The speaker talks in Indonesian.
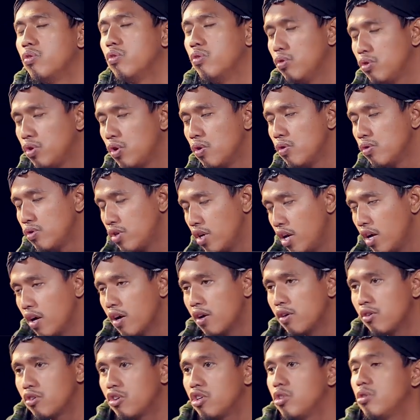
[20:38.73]
oh ya udahlah
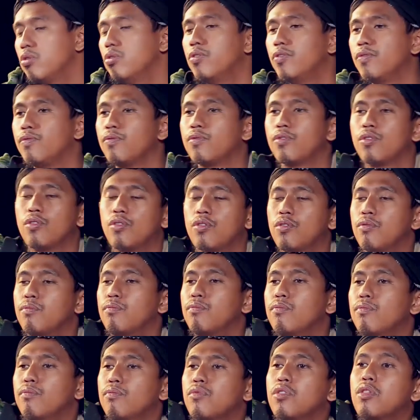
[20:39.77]
kalau gitu
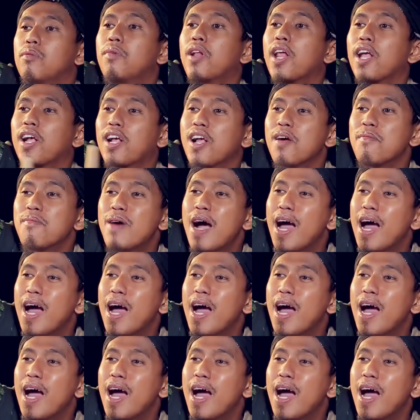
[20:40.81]
mereka